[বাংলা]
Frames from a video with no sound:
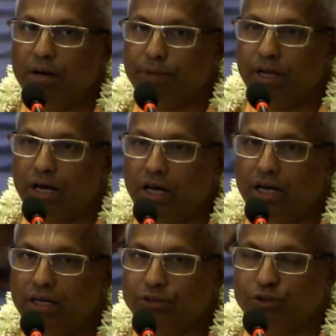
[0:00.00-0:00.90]
আমরা
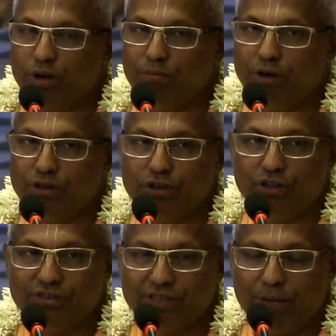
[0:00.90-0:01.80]
সম্বন্ধ
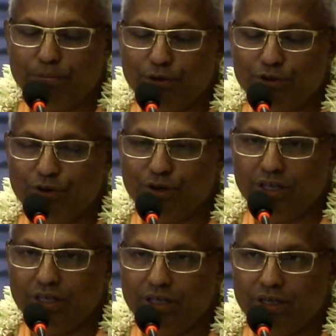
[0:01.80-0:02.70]
স্থাপন করি